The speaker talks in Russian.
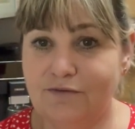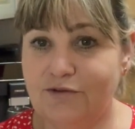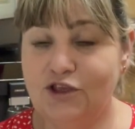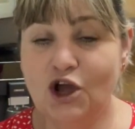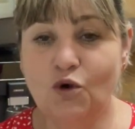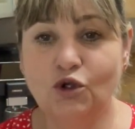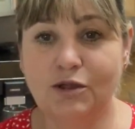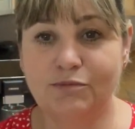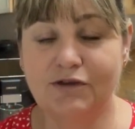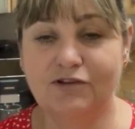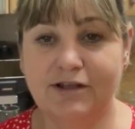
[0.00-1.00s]
Неохота
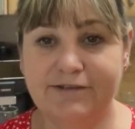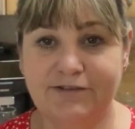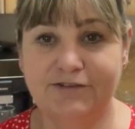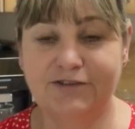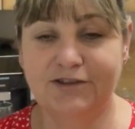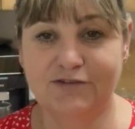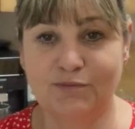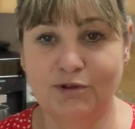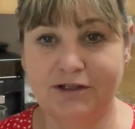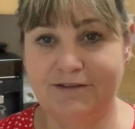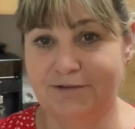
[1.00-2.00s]
мне вылазить из этого
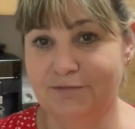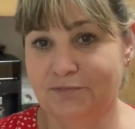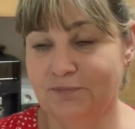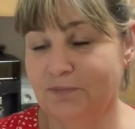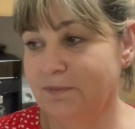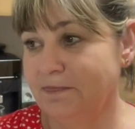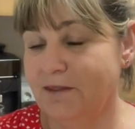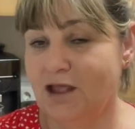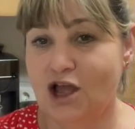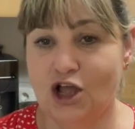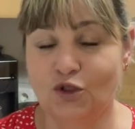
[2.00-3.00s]
платья.
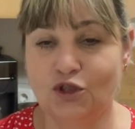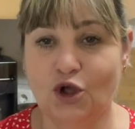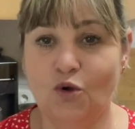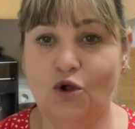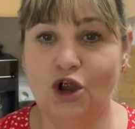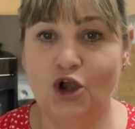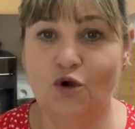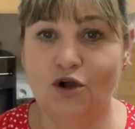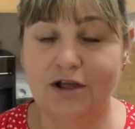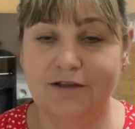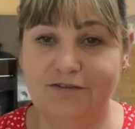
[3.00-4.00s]
А Оно такое
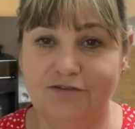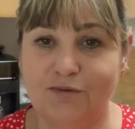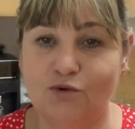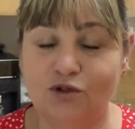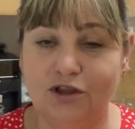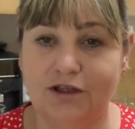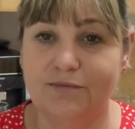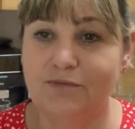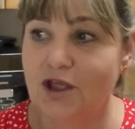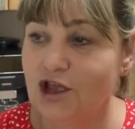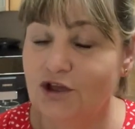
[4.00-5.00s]
легкое, свободное.
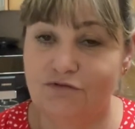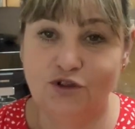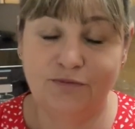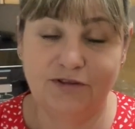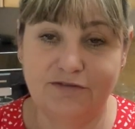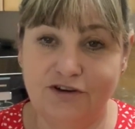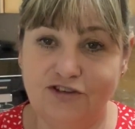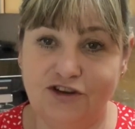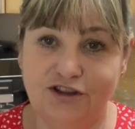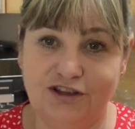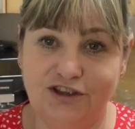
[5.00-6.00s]
В нем
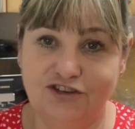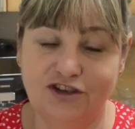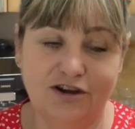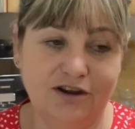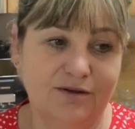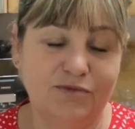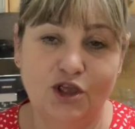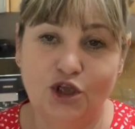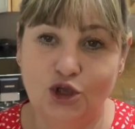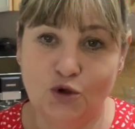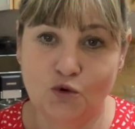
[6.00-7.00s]
совершенно не жарко
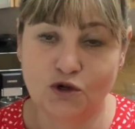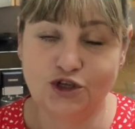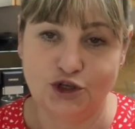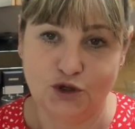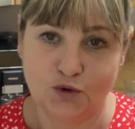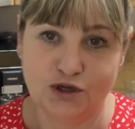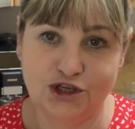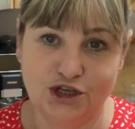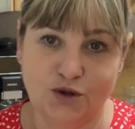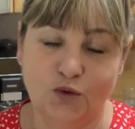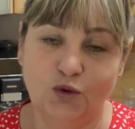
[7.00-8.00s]
и
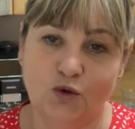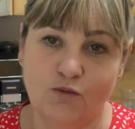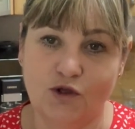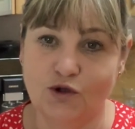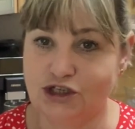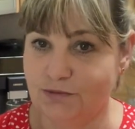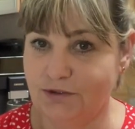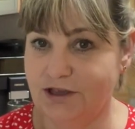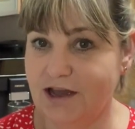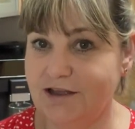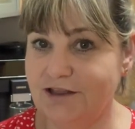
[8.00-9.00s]
очень-очень удобно. В общем,
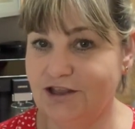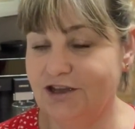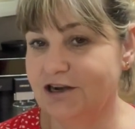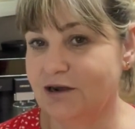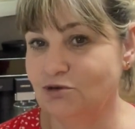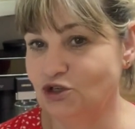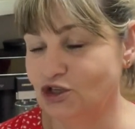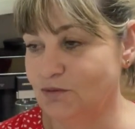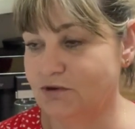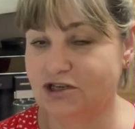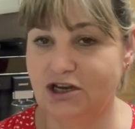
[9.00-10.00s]
я ни грамм еще
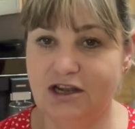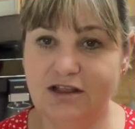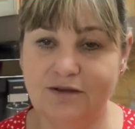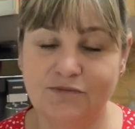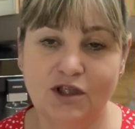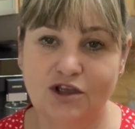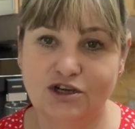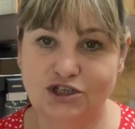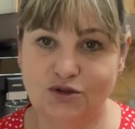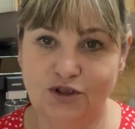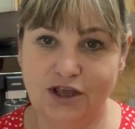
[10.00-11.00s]
не пожалела,
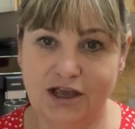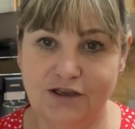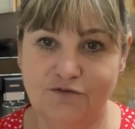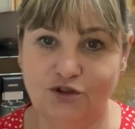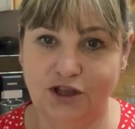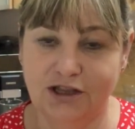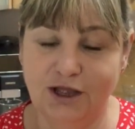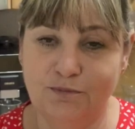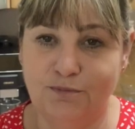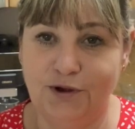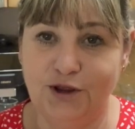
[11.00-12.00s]
что я его тогда
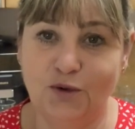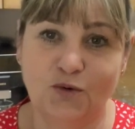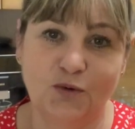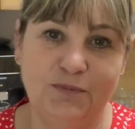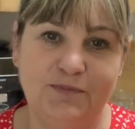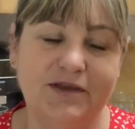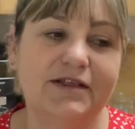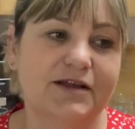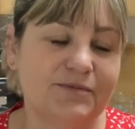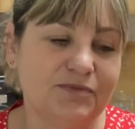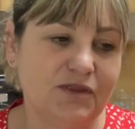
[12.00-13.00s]

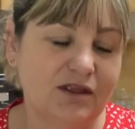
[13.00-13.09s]
прикупила.